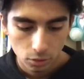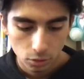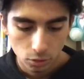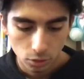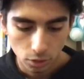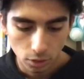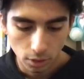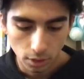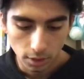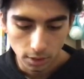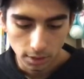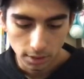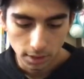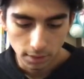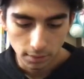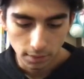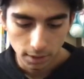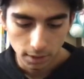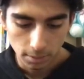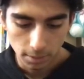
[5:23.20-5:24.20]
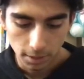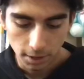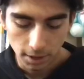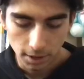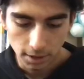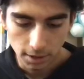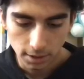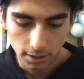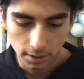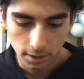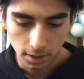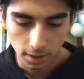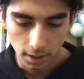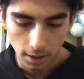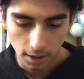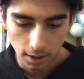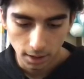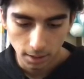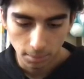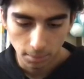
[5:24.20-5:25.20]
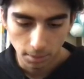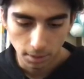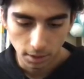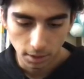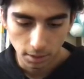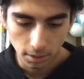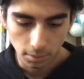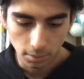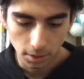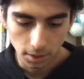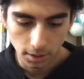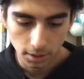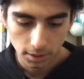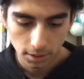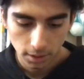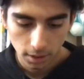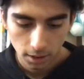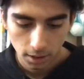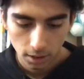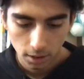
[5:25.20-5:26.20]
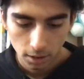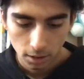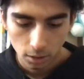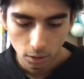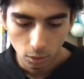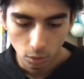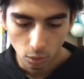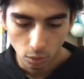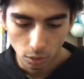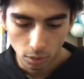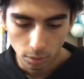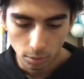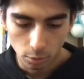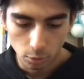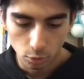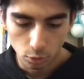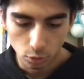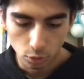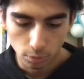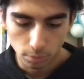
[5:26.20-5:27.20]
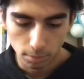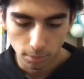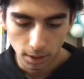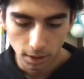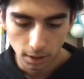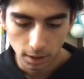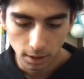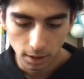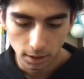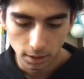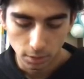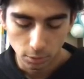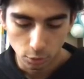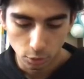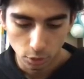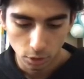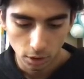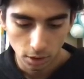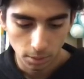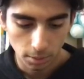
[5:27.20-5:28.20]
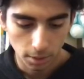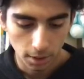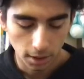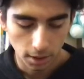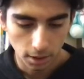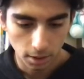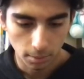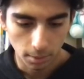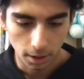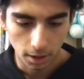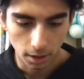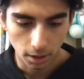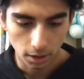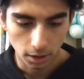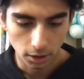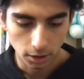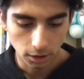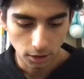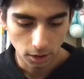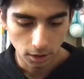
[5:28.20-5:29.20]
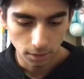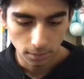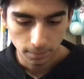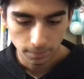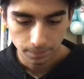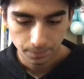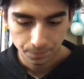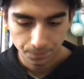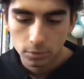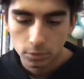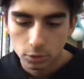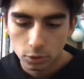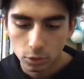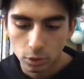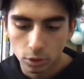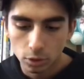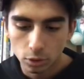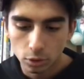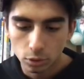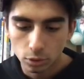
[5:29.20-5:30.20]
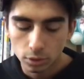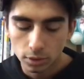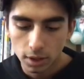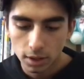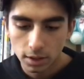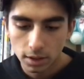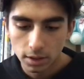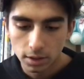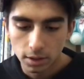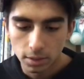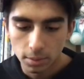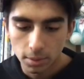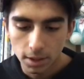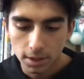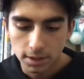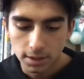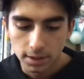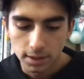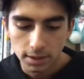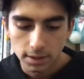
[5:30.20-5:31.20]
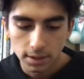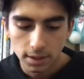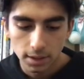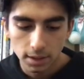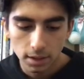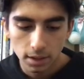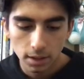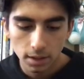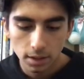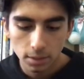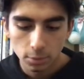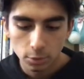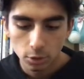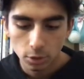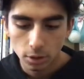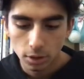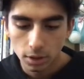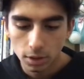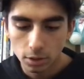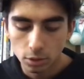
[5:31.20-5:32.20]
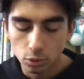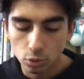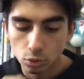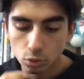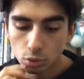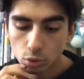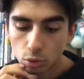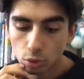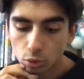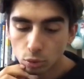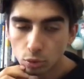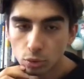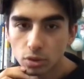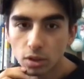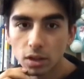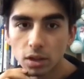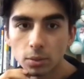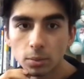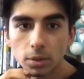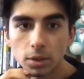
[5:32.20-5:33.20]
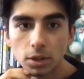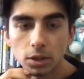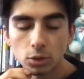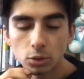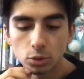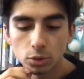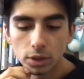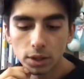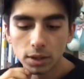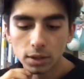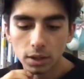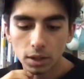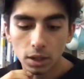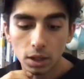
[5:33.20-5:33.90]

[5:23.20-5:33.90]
Şöyle savaş makinesini de nereden bırakabiliriz? Onu da bir düşünmek lazım. Şöyle bıraktım arkadaşlar. Şöyle şunlardan da biraz destekleyelim. Şöyle %30 alabildik şu an.